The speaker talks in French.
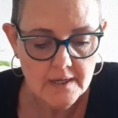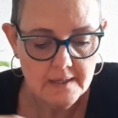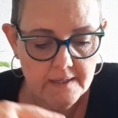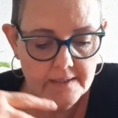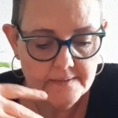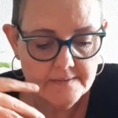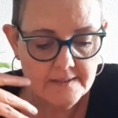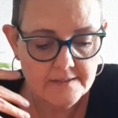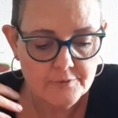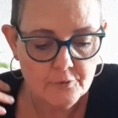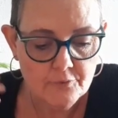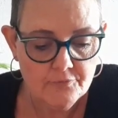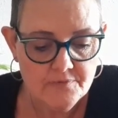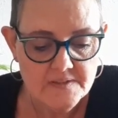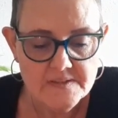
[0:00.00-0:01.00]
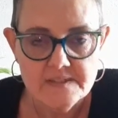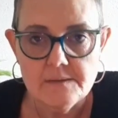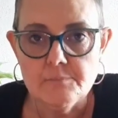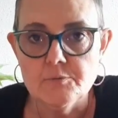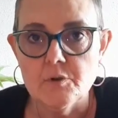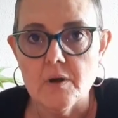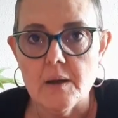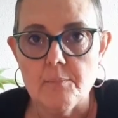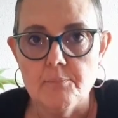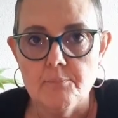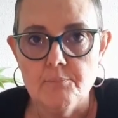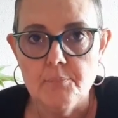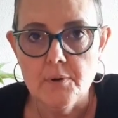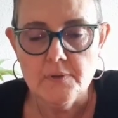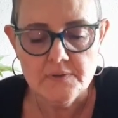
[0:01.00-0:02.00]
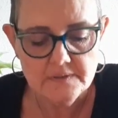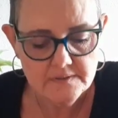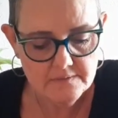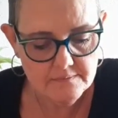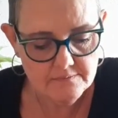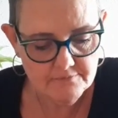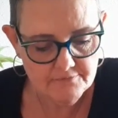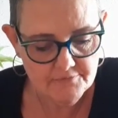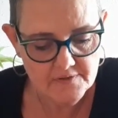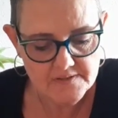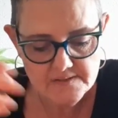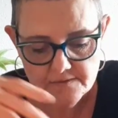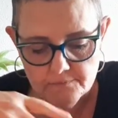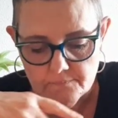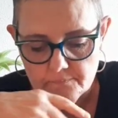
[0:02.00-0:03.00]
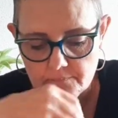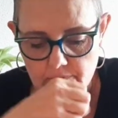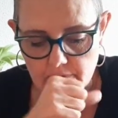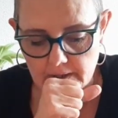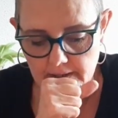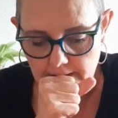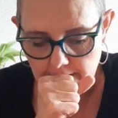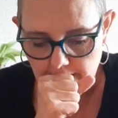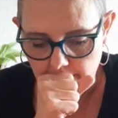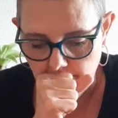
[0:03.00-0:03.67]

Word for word: et d'être visible de la bonne façon. Ouais.